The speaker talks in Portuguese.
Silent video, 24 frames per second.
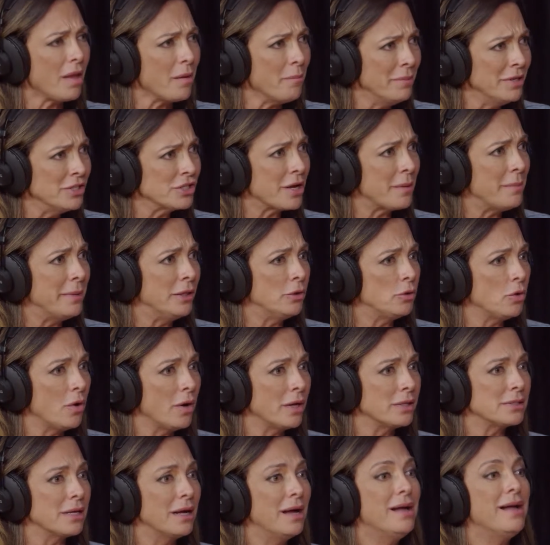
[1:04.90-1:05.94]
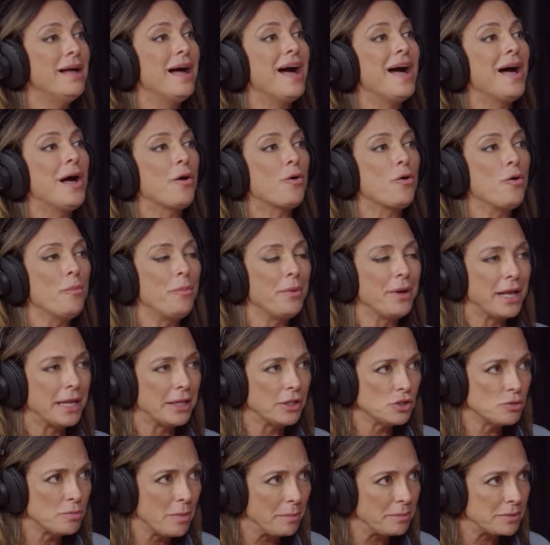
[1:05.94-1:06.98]
medicamentosa
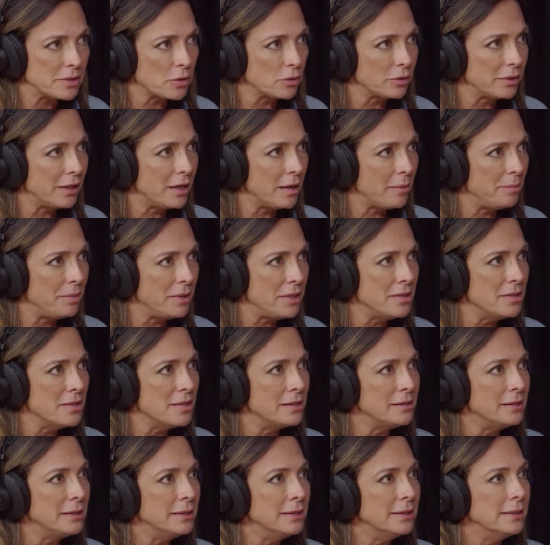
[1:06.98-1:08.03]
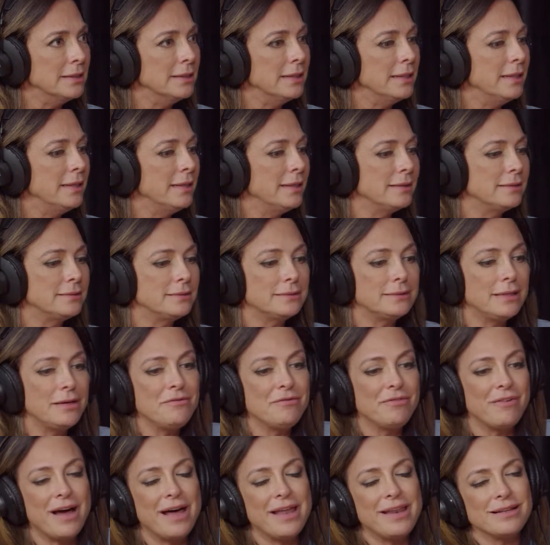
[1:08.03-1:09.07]
acompanhada de uma psicoterapia. É, tem
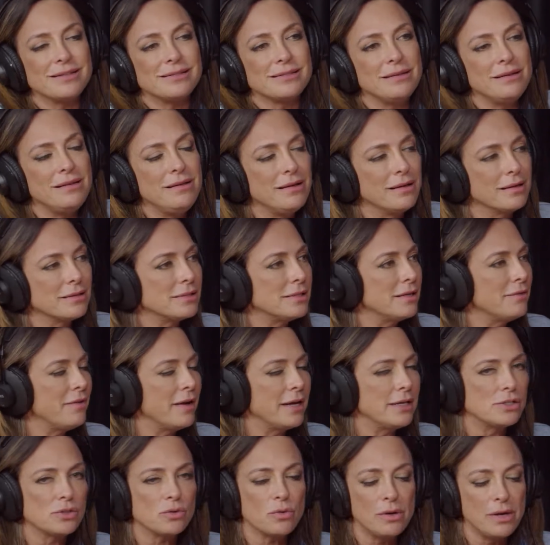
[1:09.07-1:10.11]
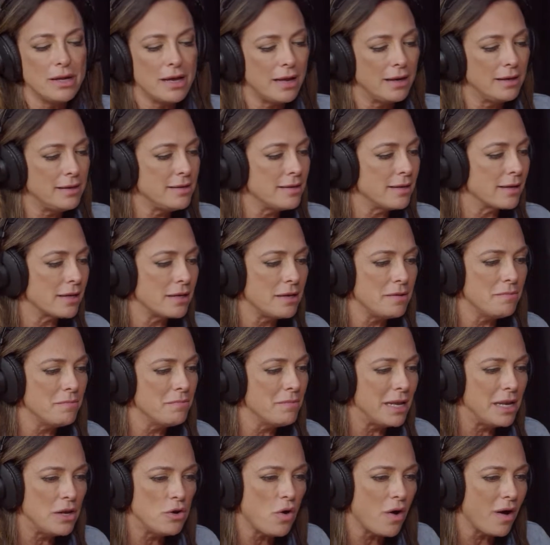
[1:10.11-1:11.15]
várias linhas, você vai escolher a linha que
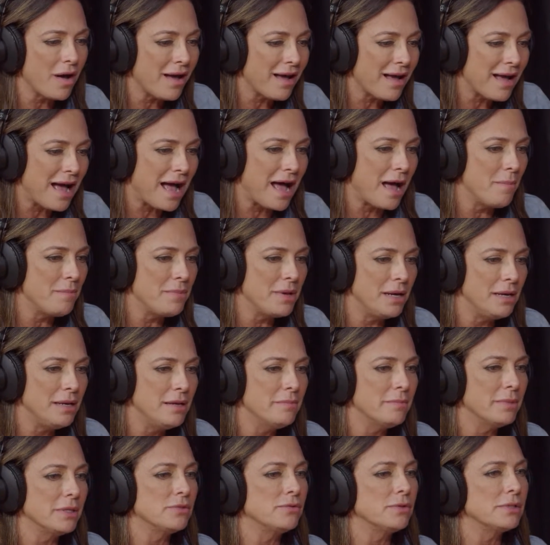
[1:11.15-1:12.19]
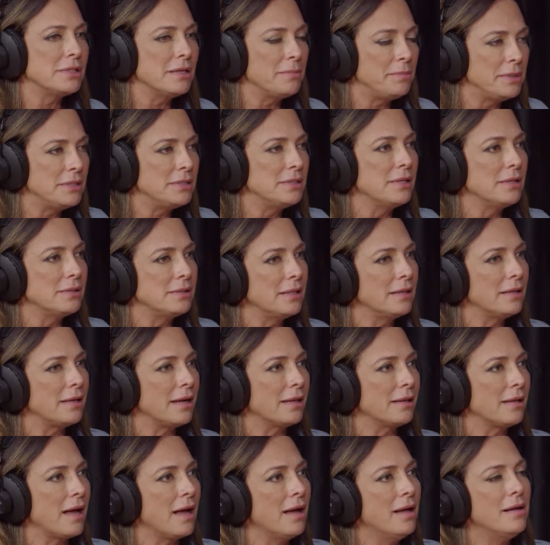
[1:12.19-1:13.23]
melhor cabe ali, mas você precisa se
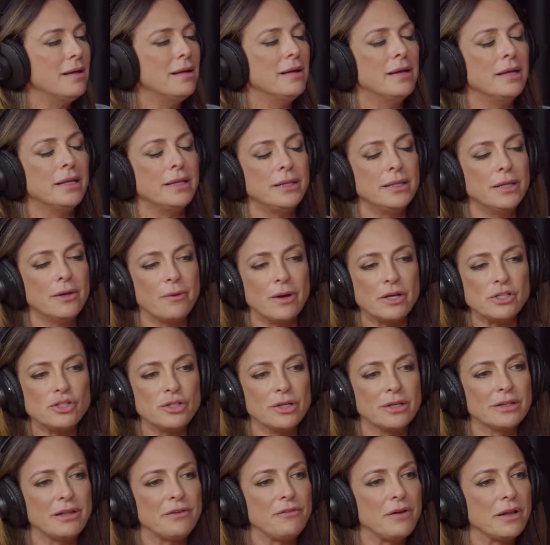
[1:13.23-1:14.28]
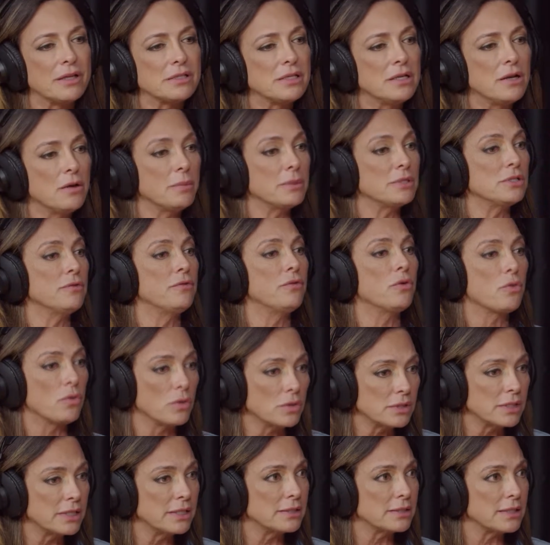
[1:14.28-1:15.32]
tratar. Não adianta falar assim, não, mas eu vou
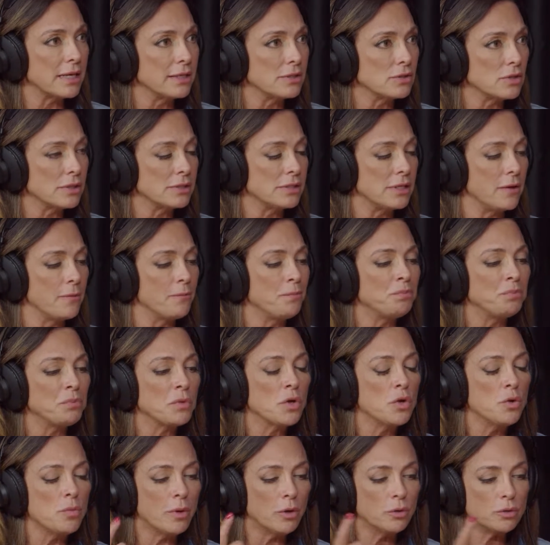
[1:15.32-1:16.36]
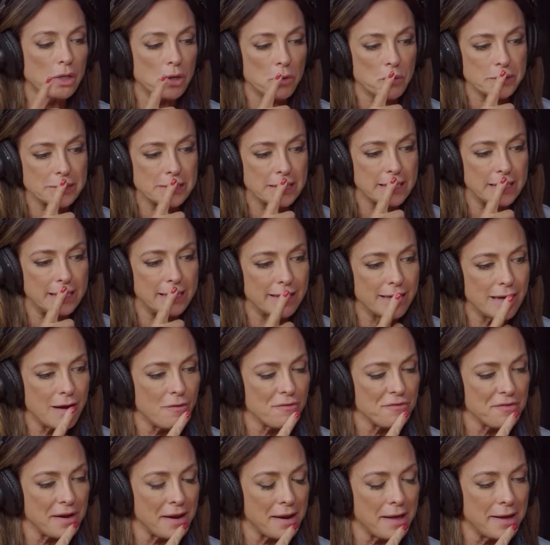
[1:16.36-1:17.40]
conseguir sair sozinho. E uma outra coisa que é legal
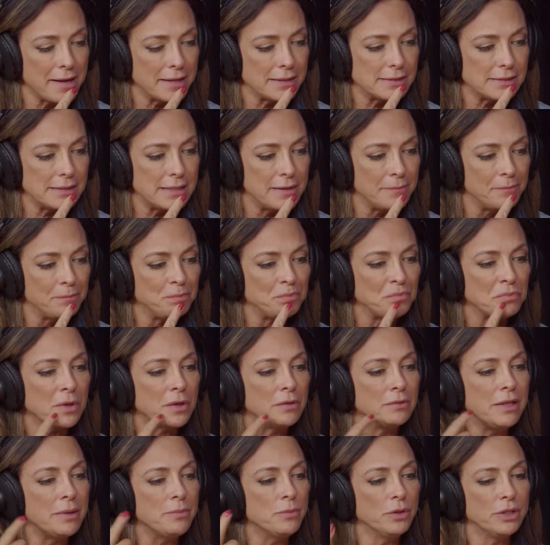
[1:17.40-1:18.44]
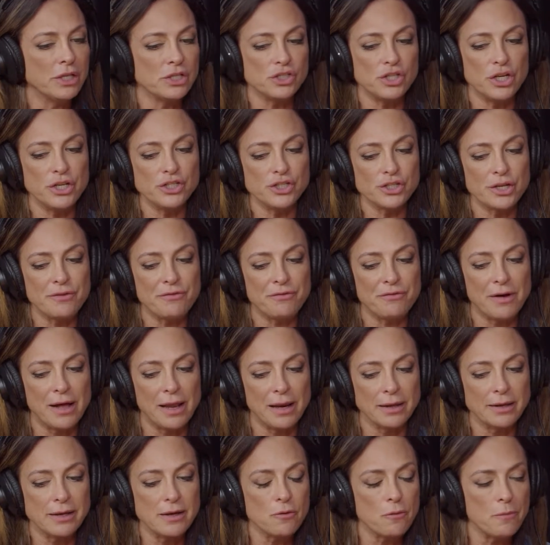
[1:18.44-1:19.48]
falar é assim: tem muita gente que
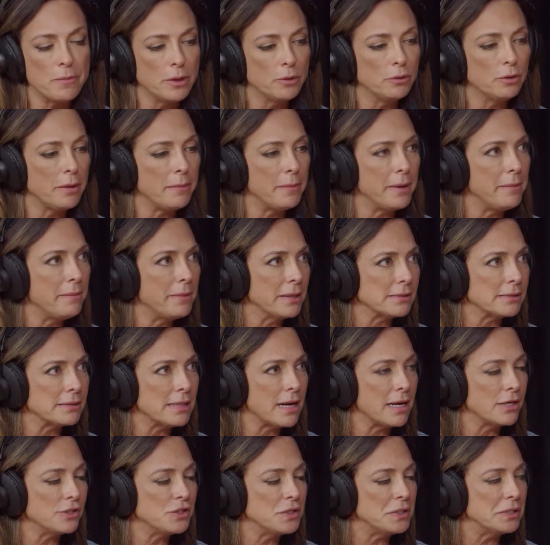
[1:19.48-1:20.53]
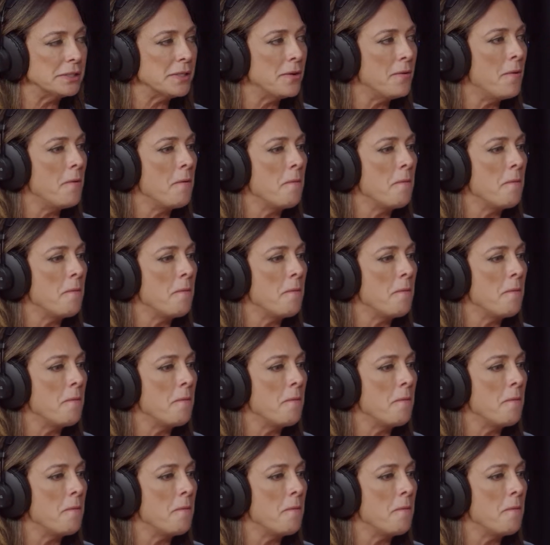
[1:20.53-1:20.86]
fala aqui comigo também em mensagens,